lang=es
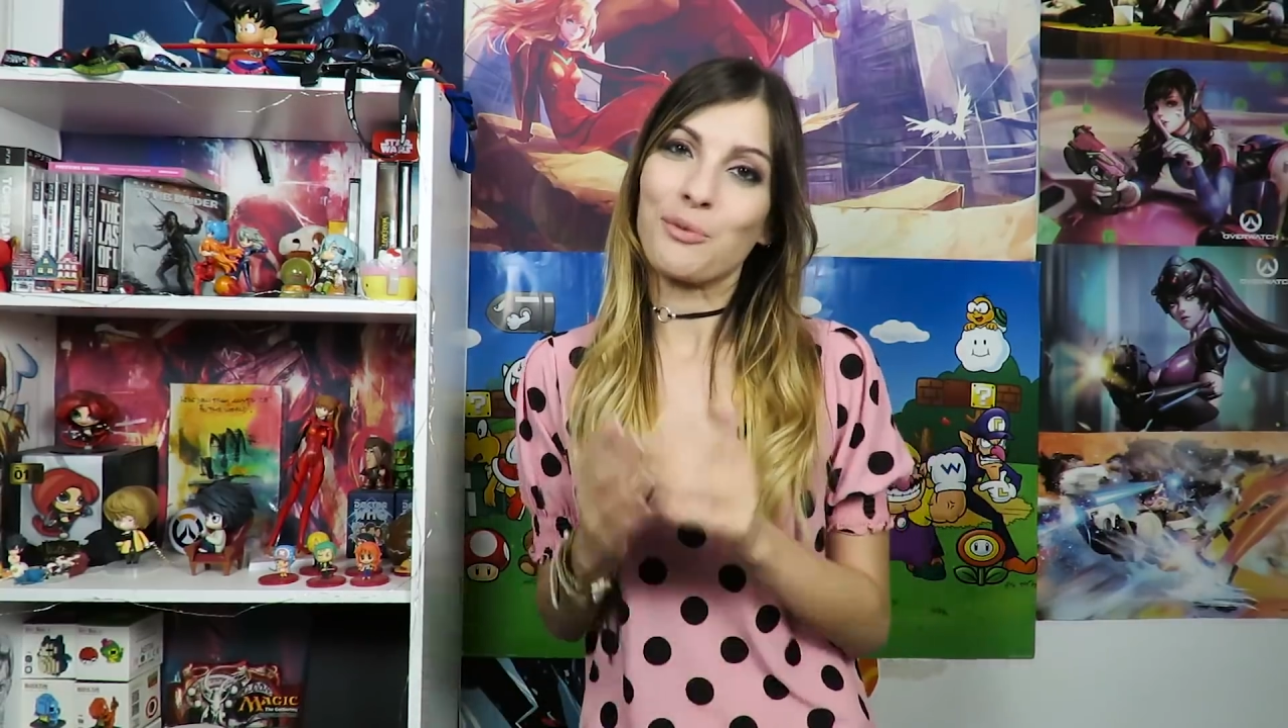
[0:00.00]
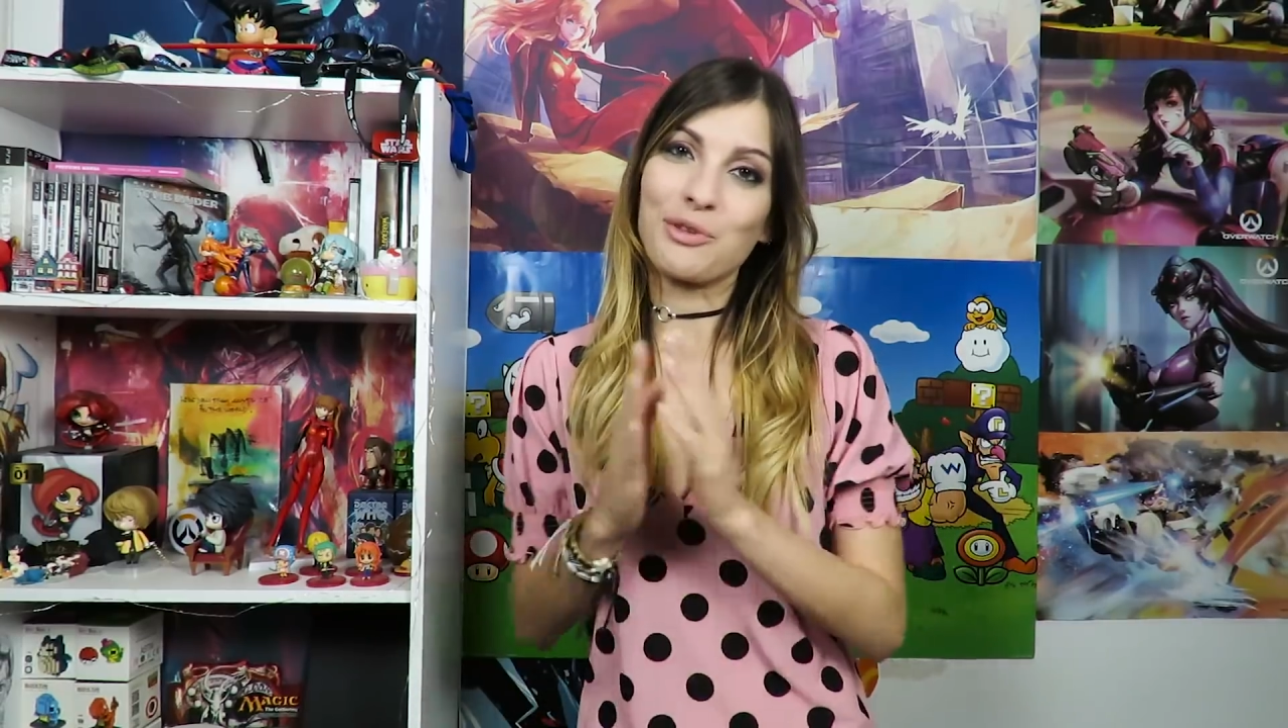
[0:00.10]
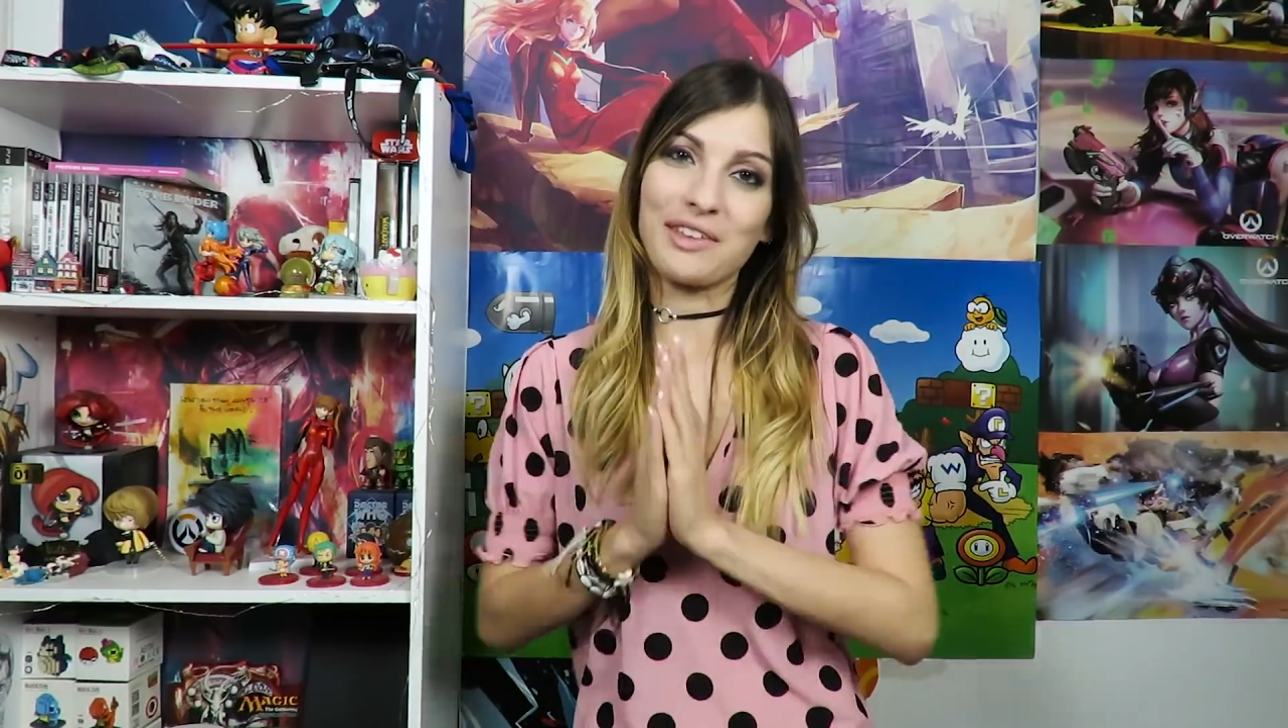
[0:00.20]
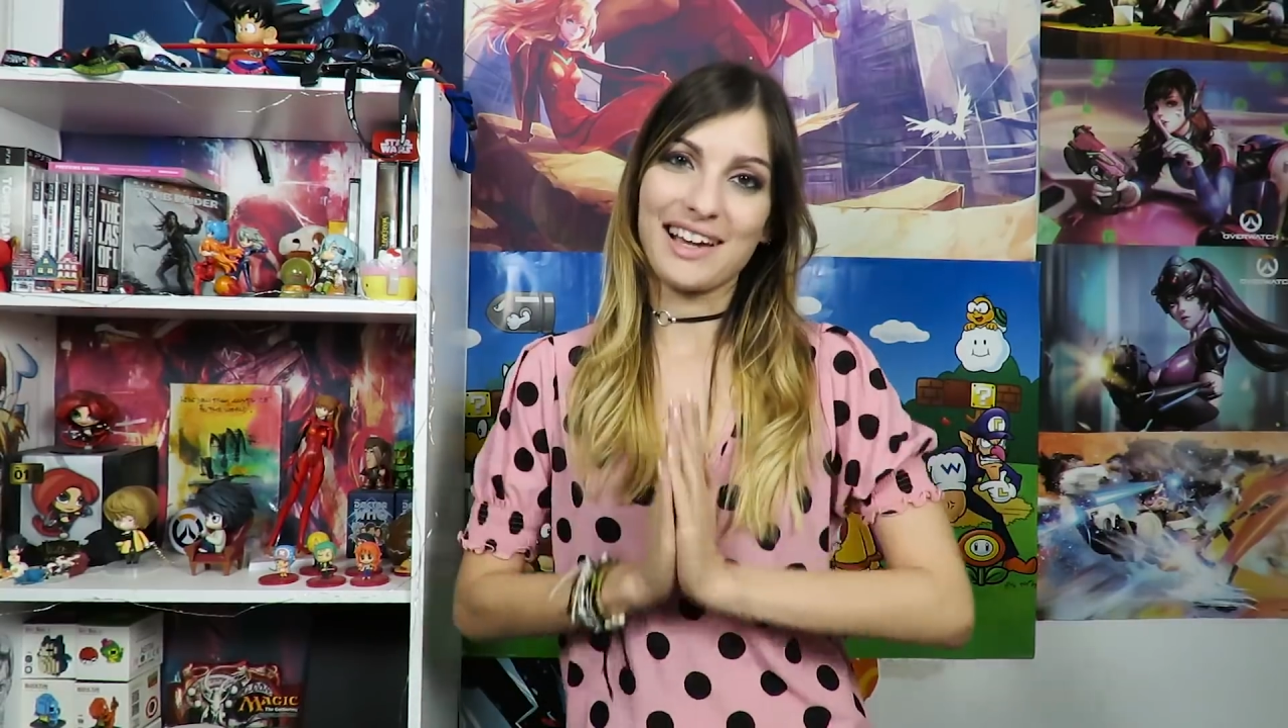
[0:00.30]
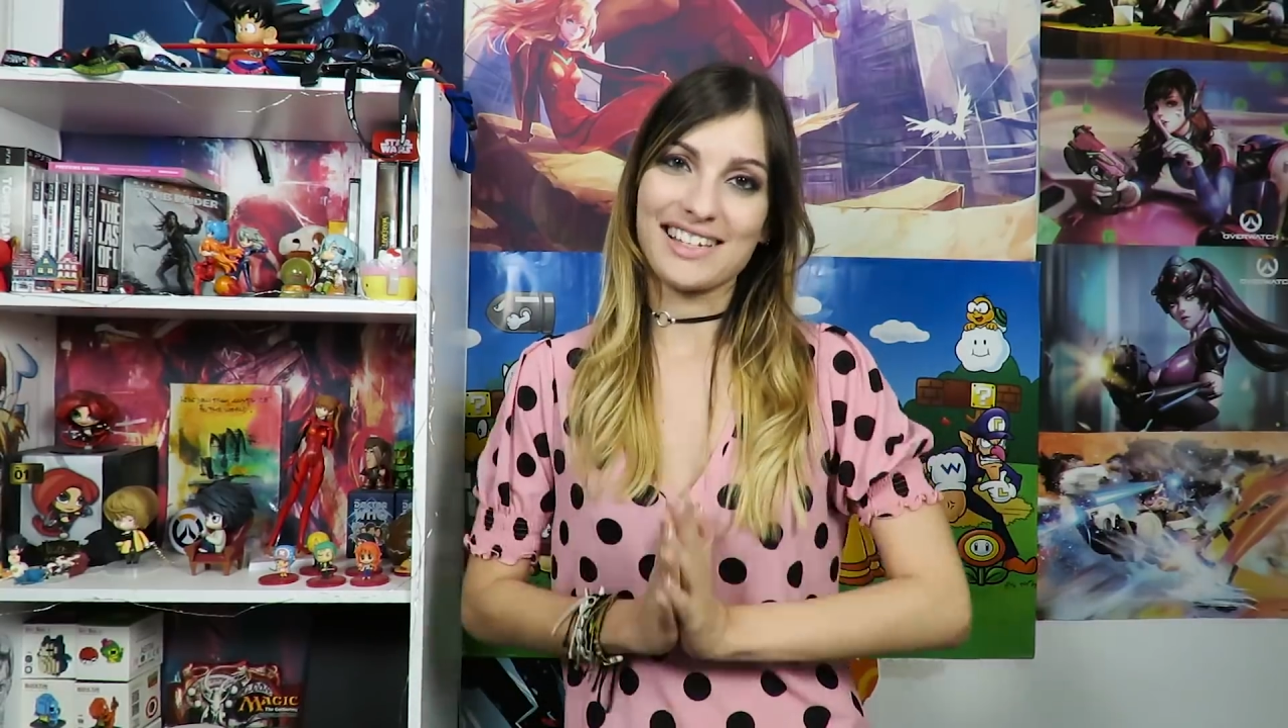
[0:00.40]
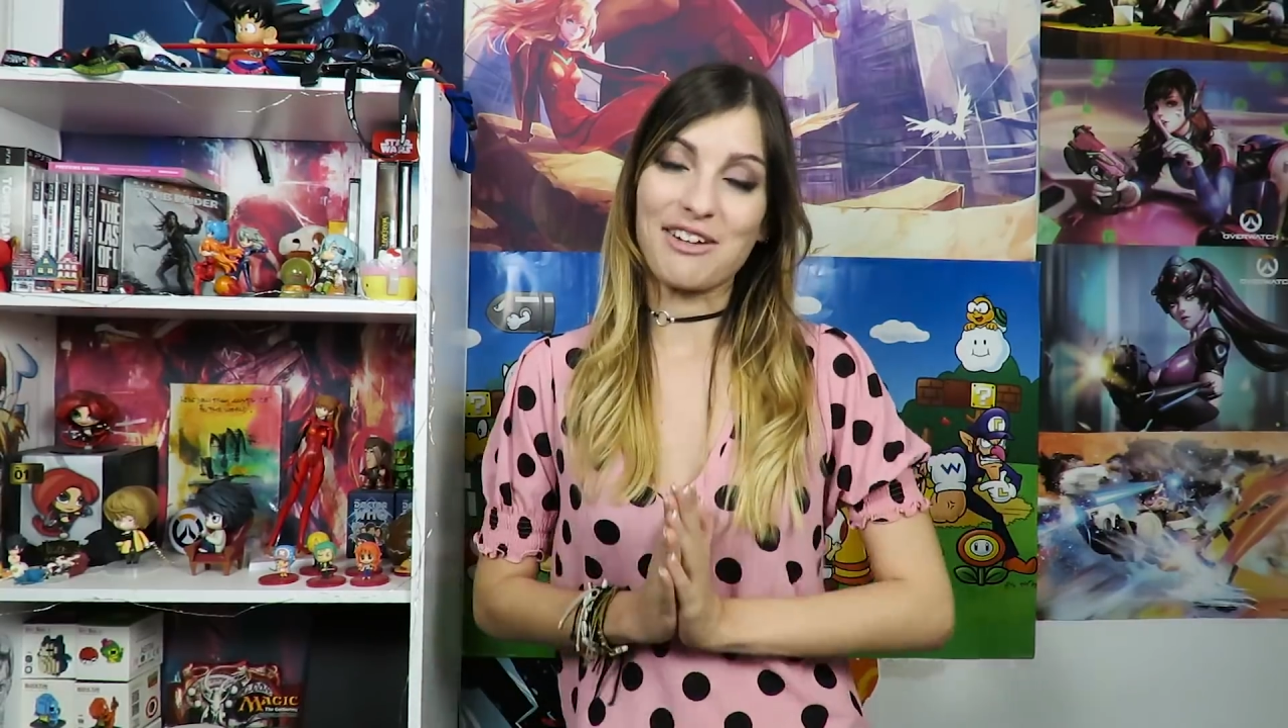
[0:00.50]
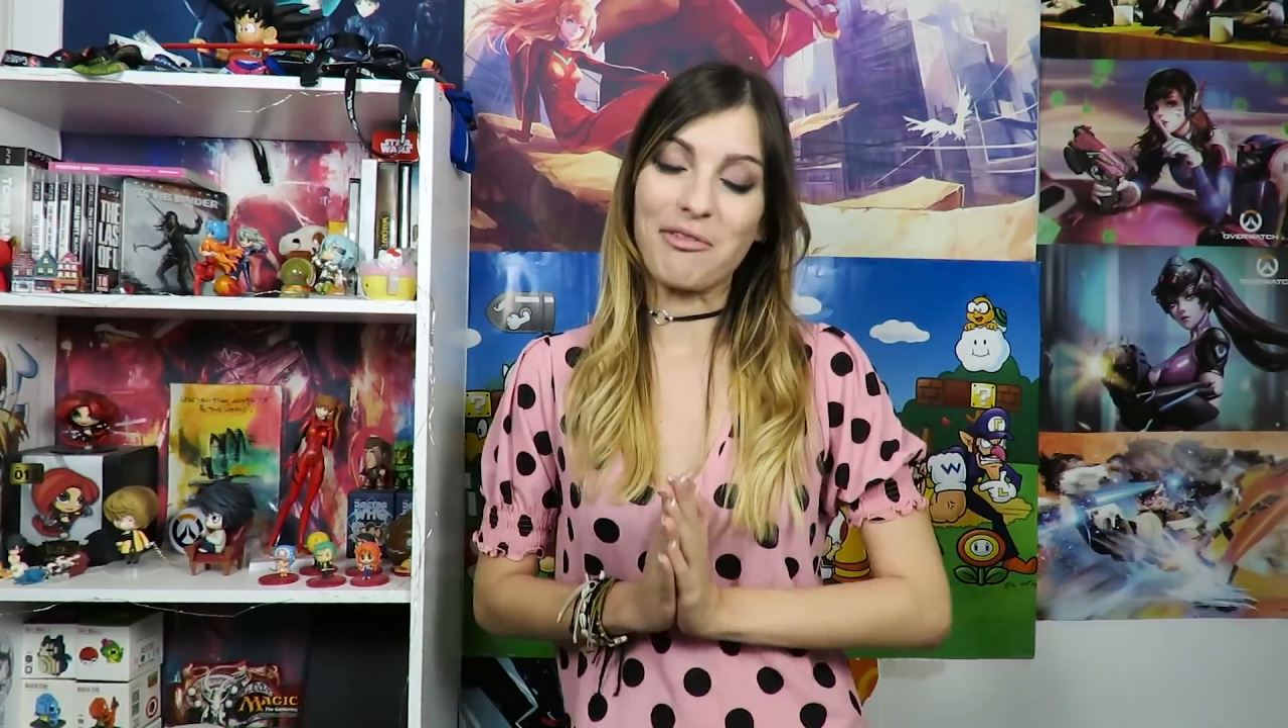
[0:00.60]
no me lo tengáis